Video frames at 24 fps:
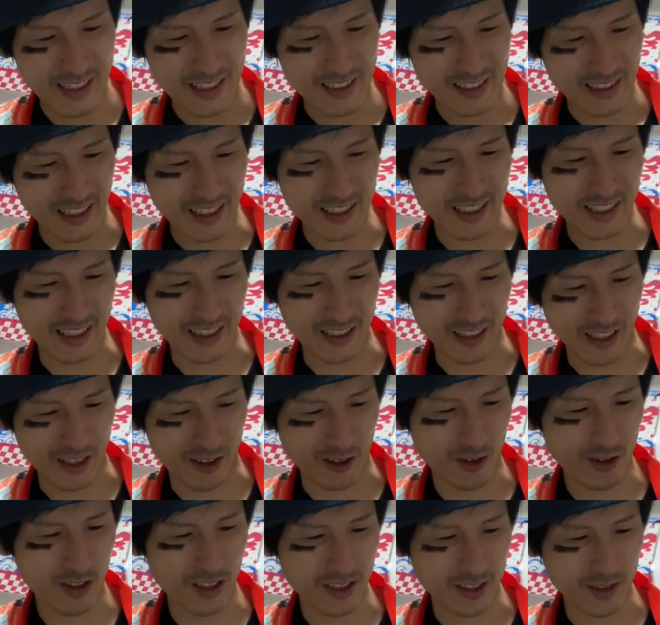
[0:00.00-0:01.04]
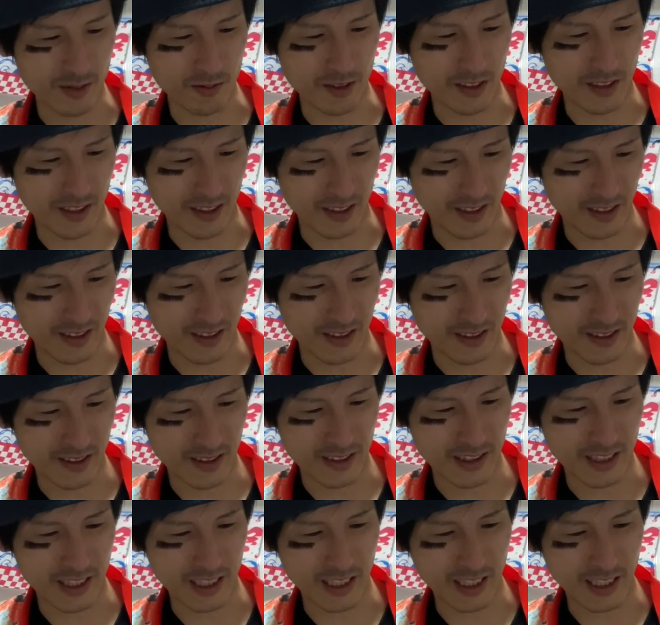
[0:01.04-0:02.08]
確かにね、5月に
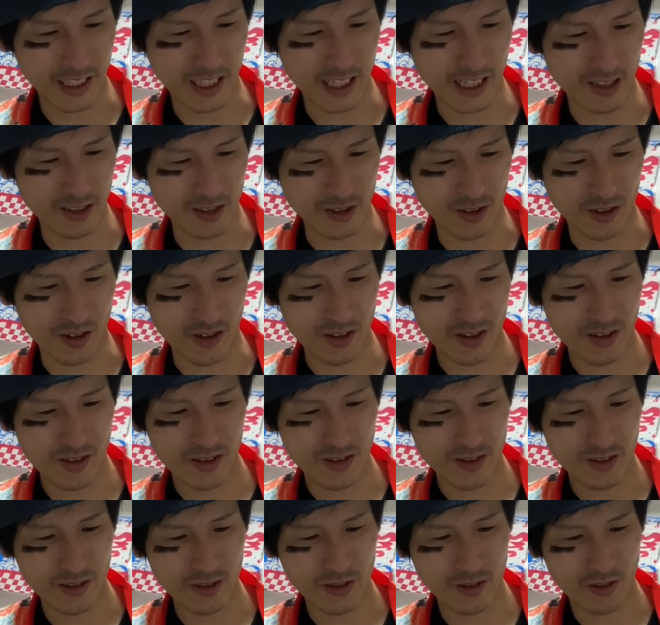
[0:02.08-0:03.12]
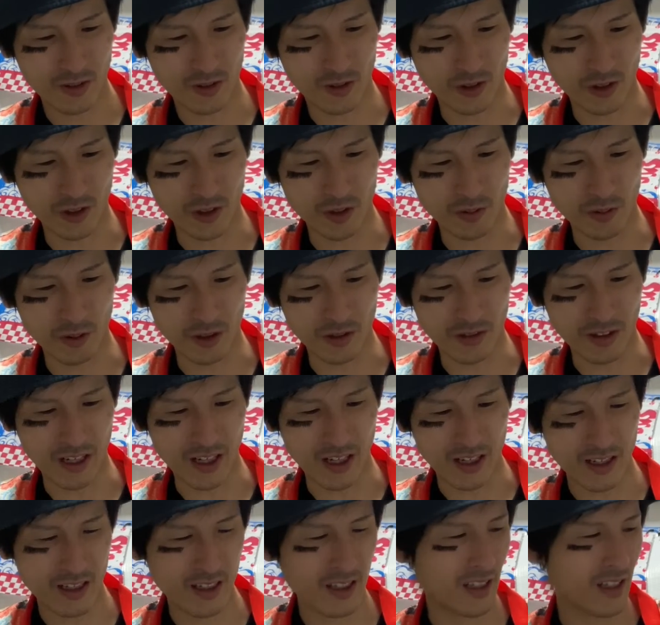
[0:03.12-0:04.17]
しっかりと鯉のぼりは
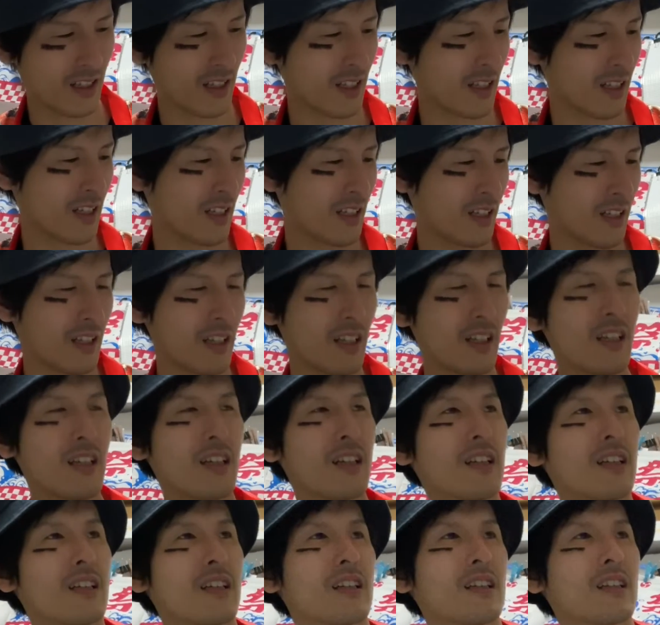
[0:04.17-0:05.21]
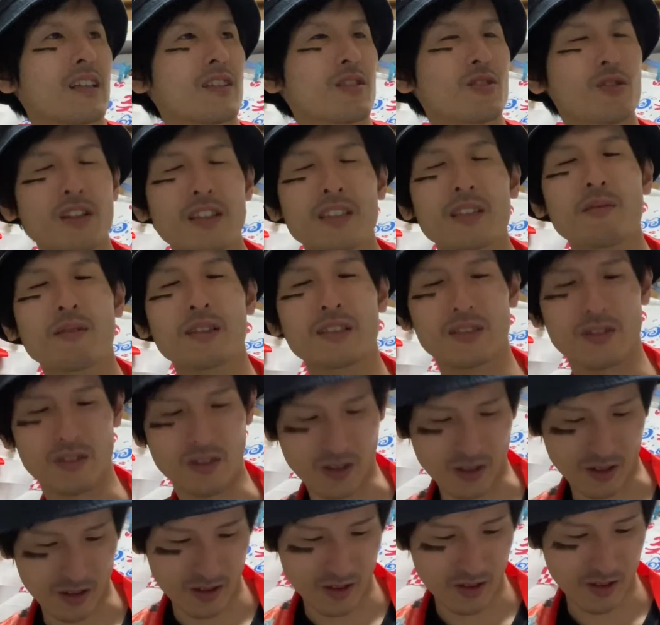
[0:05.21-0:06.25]
揺れてます
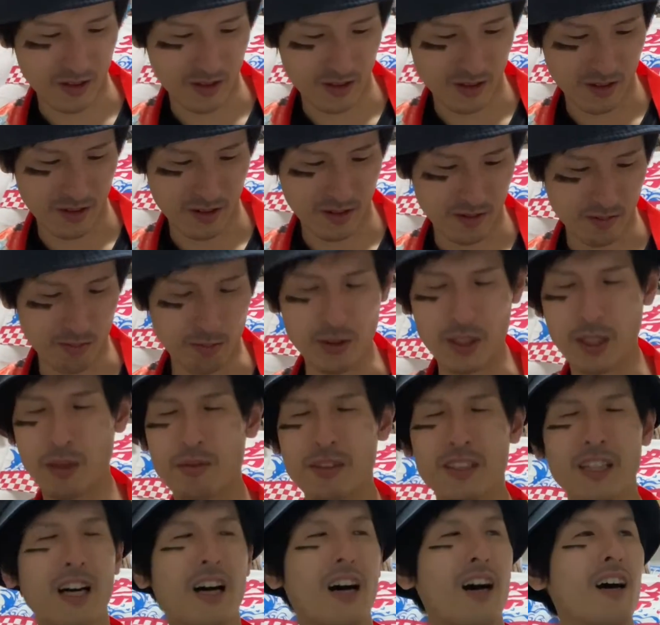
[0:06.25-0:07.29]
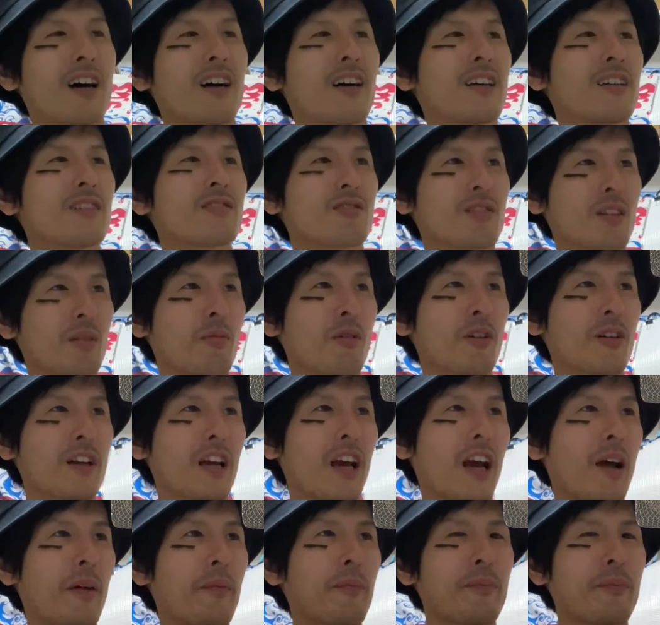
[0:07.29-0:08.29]
よ。ブシュミさん。すりぼっけ。